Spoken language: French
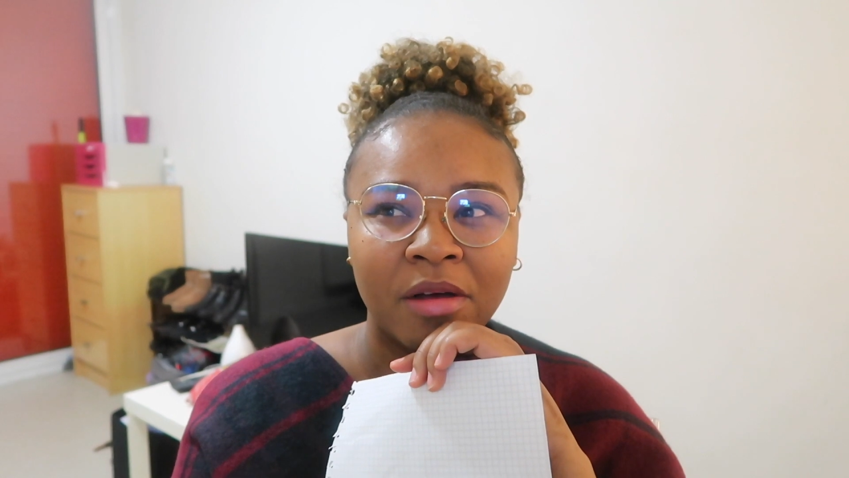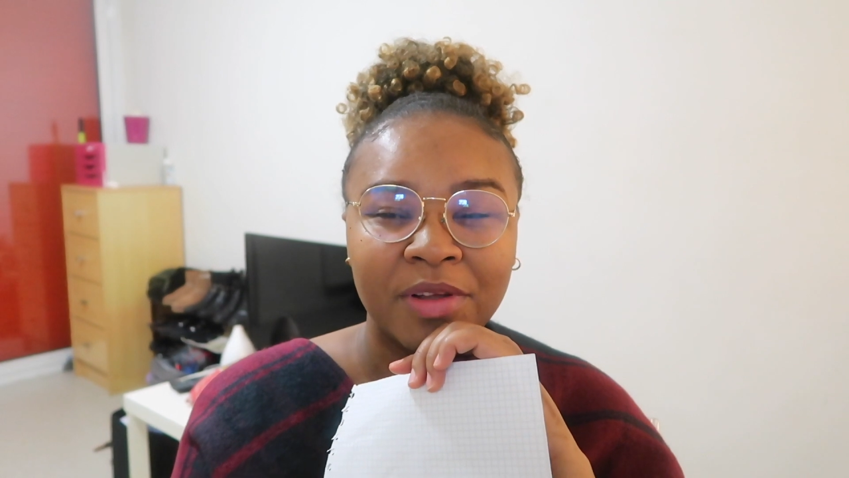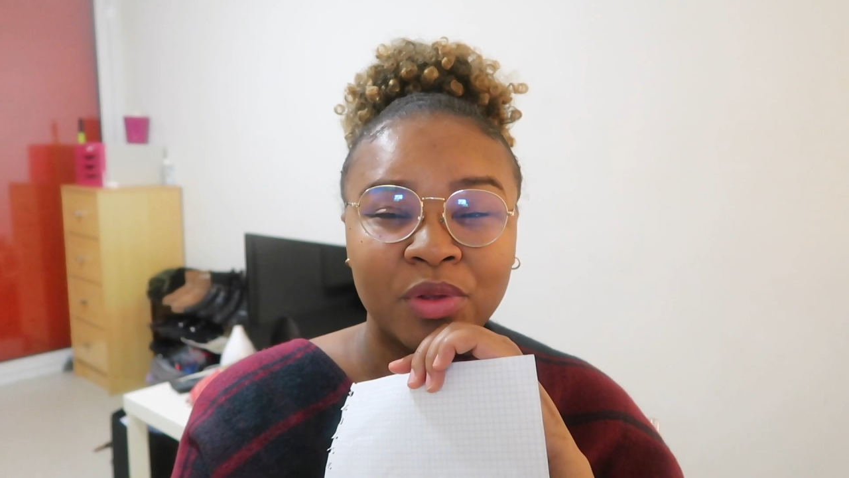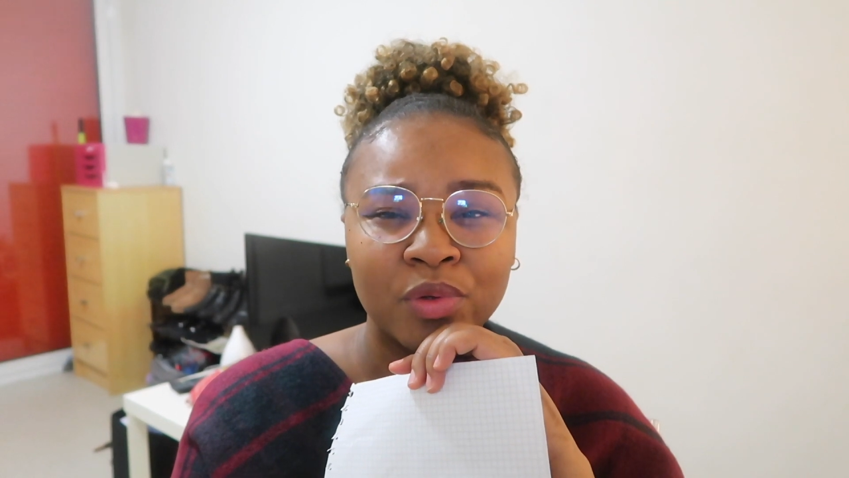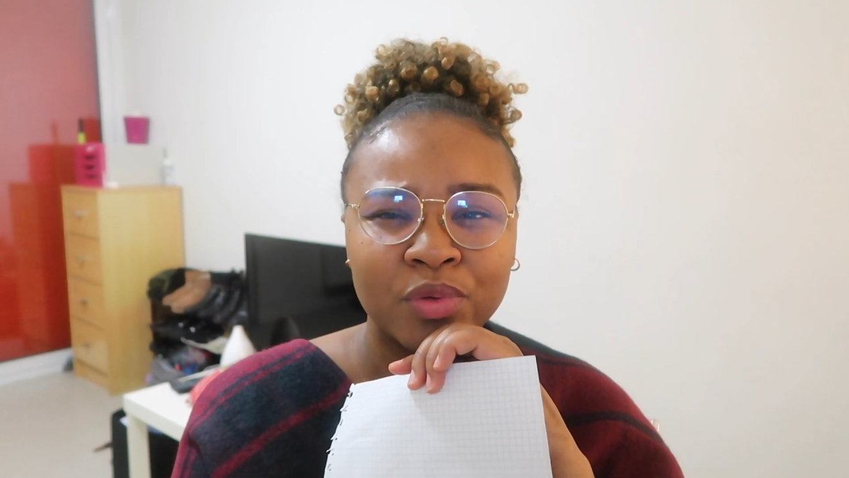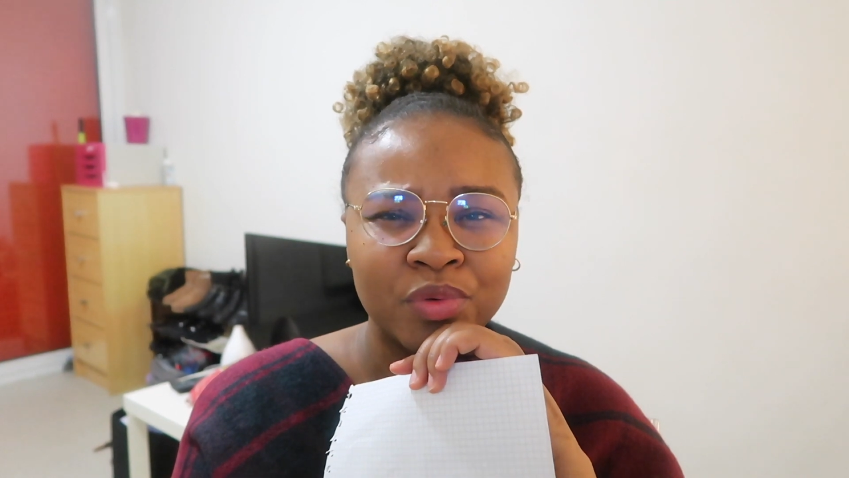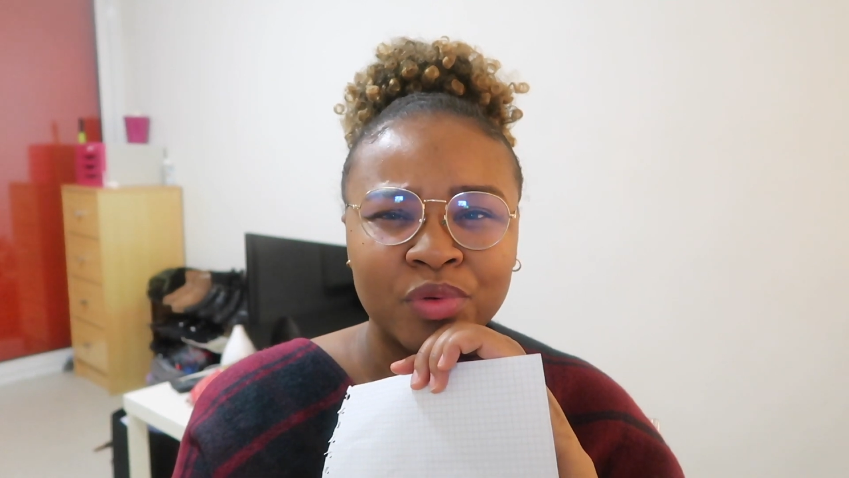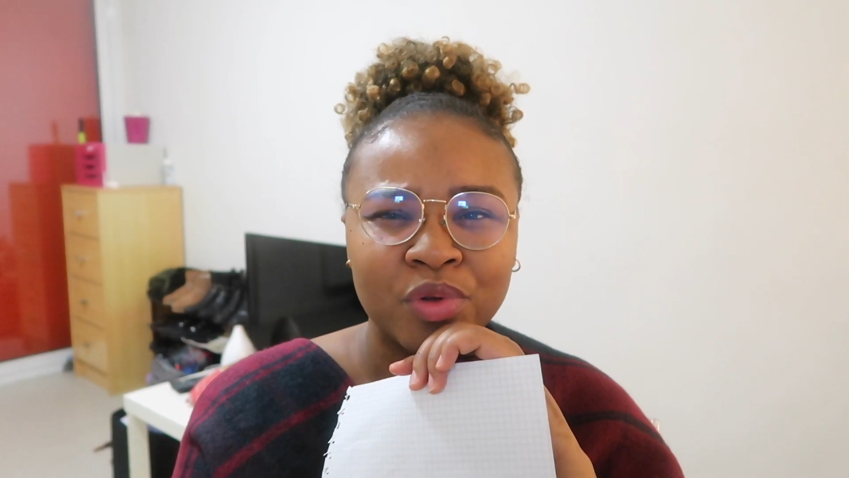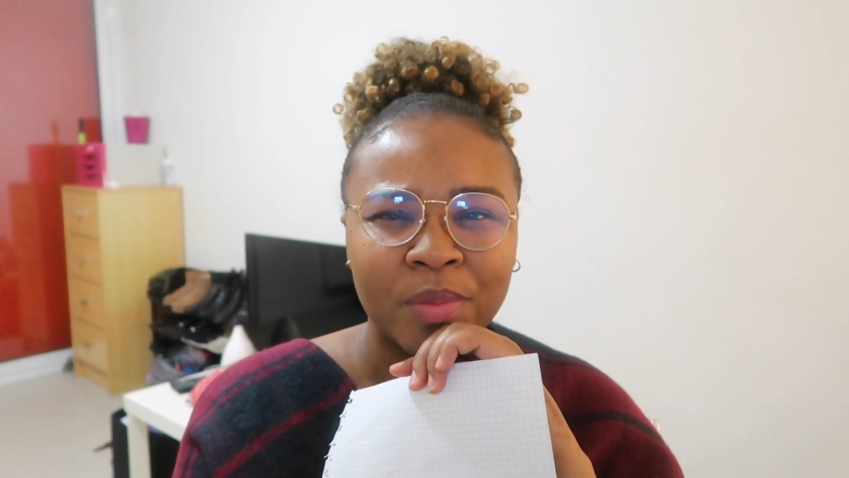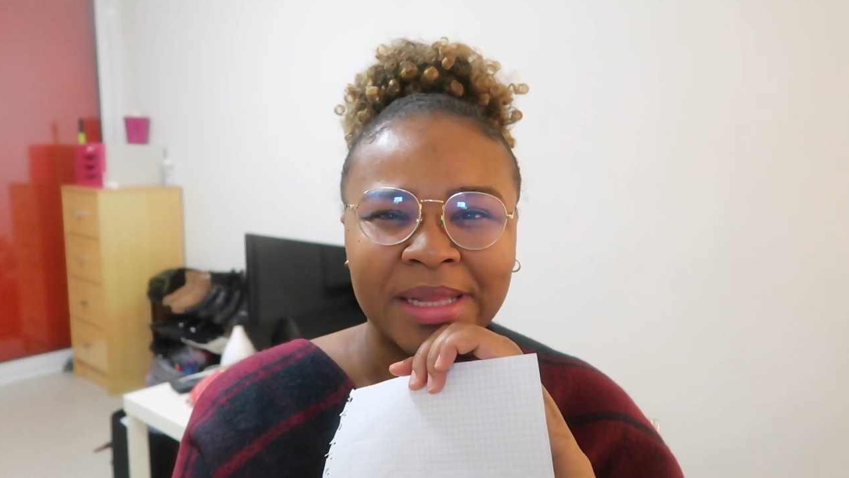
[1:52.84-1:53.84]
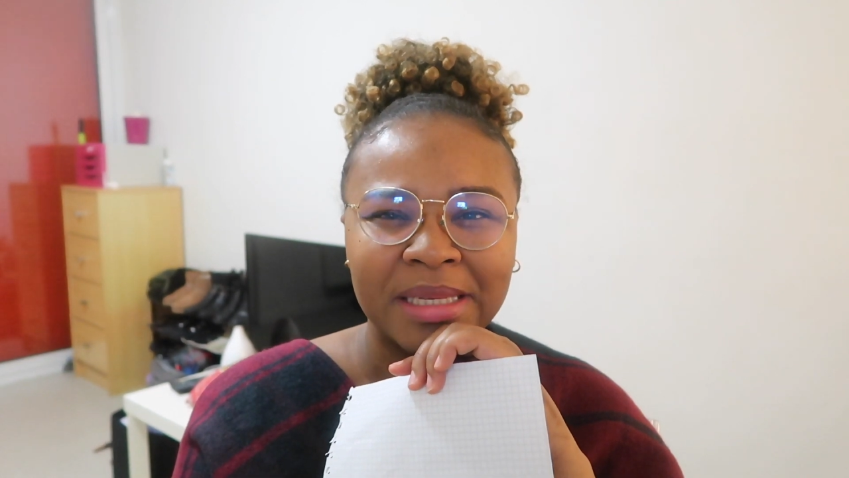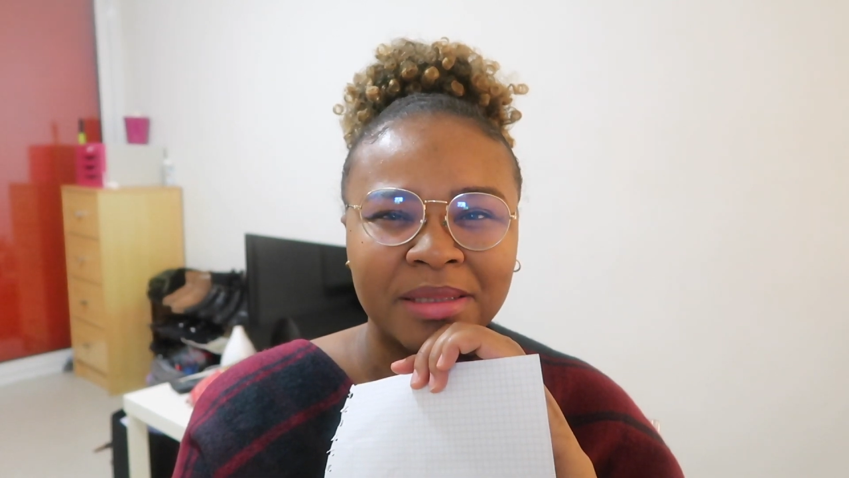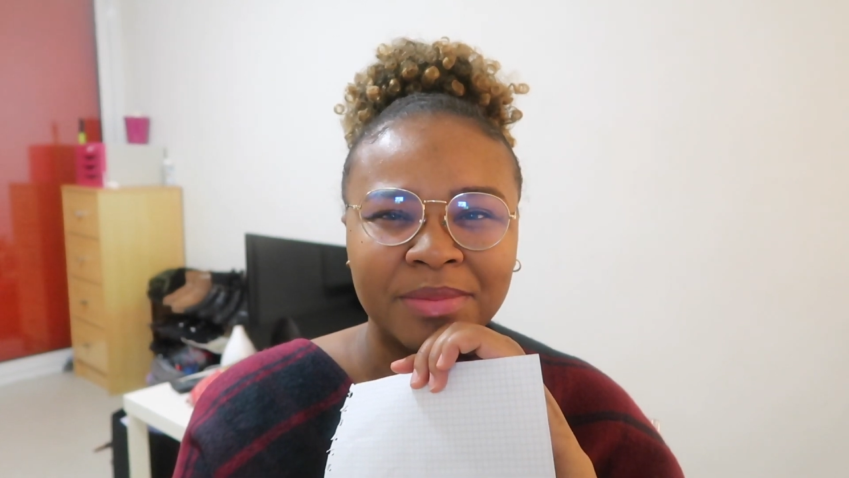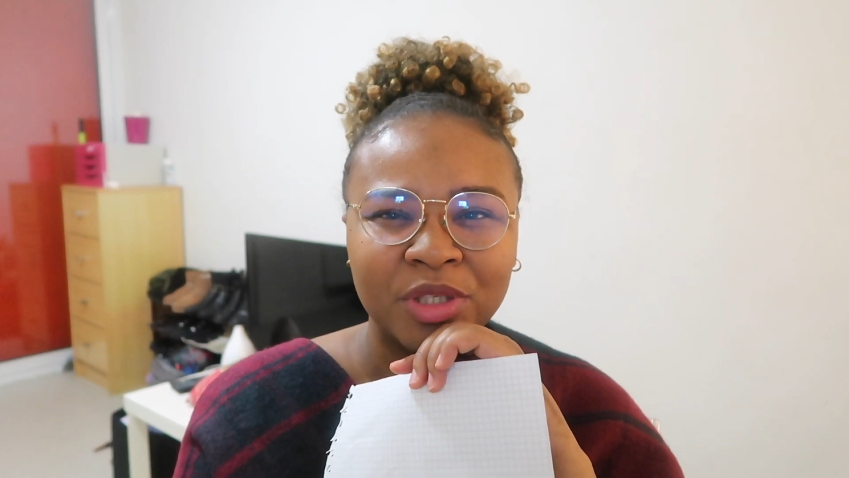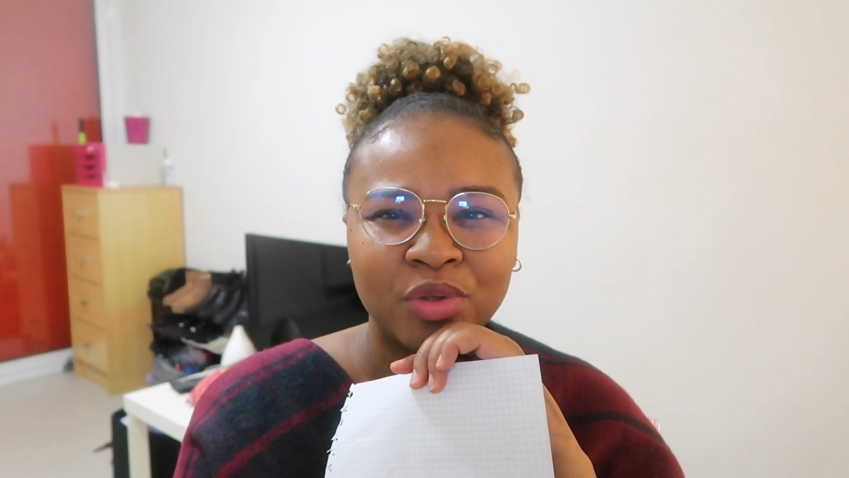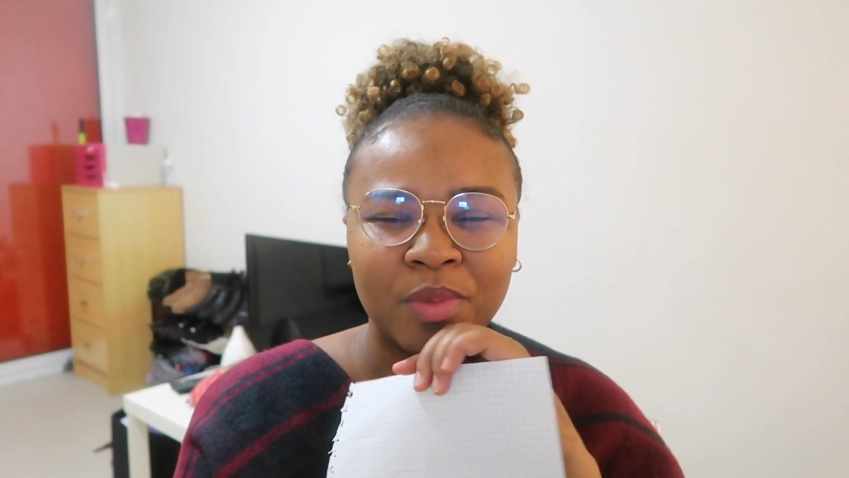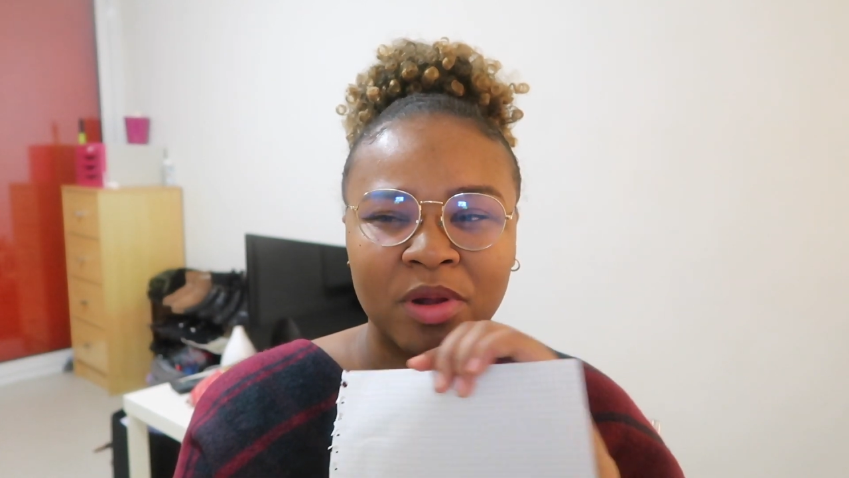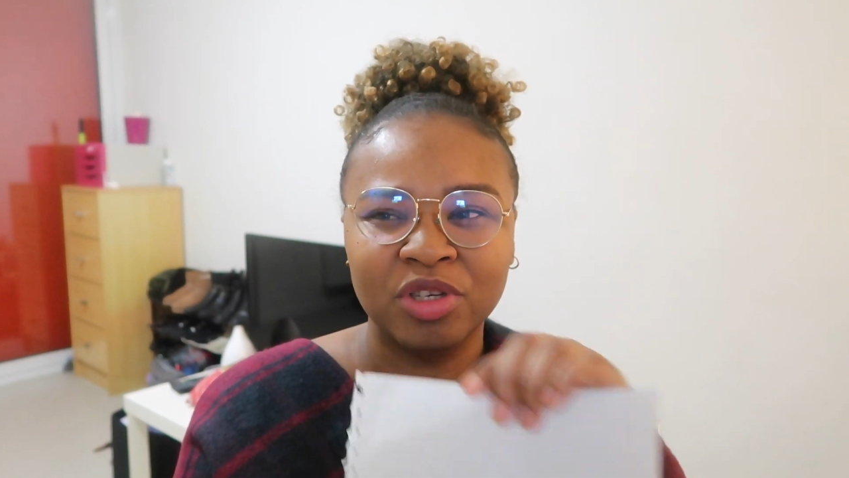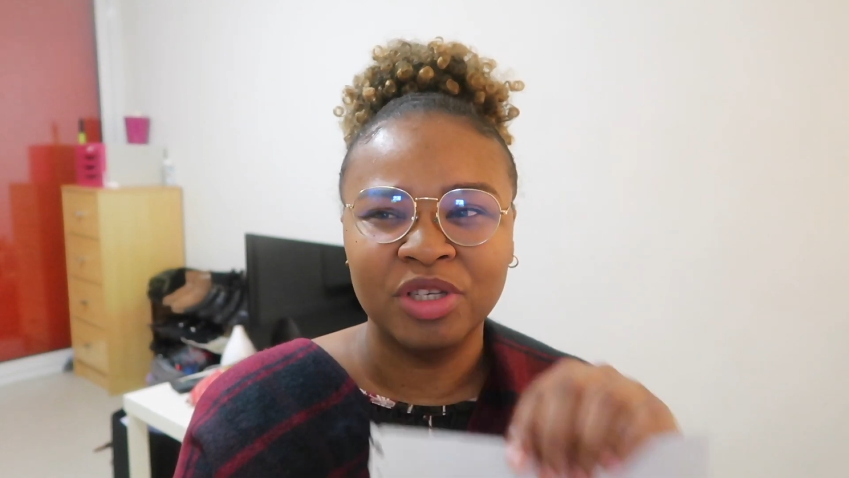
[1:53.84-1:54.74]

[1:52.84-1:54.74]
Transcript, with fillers: Enfin, dans une semaine et demie, je pense.